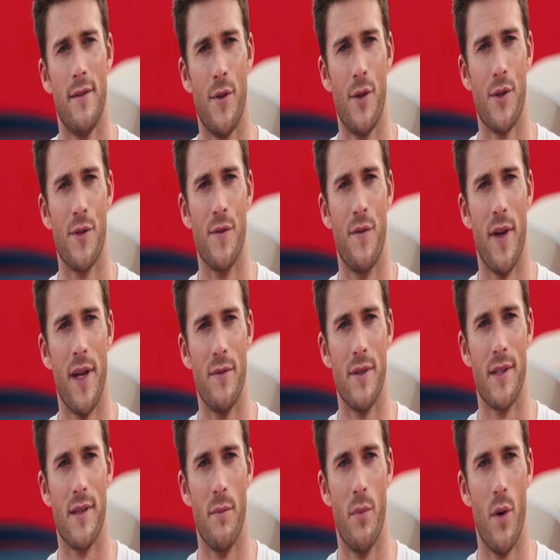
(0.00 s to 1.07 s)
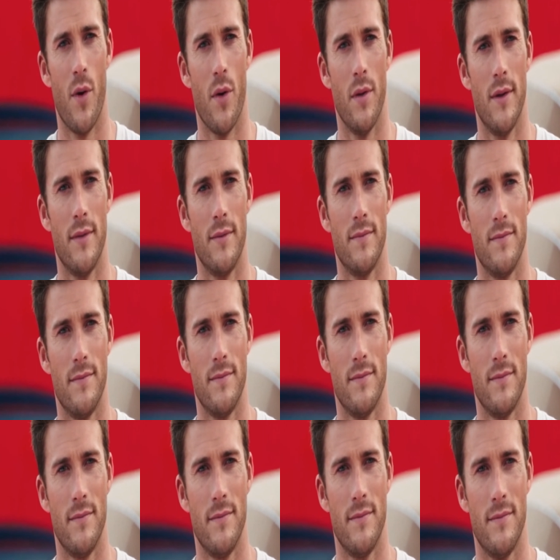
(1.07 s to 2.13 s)
किस्मत हिम्मत वालों का साथ
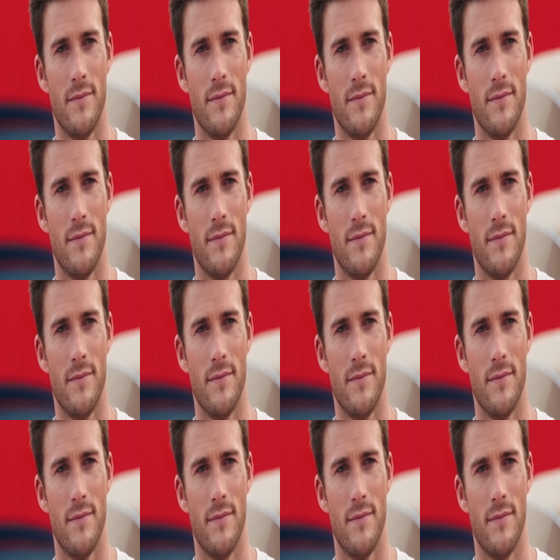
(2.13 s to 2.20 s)
देती है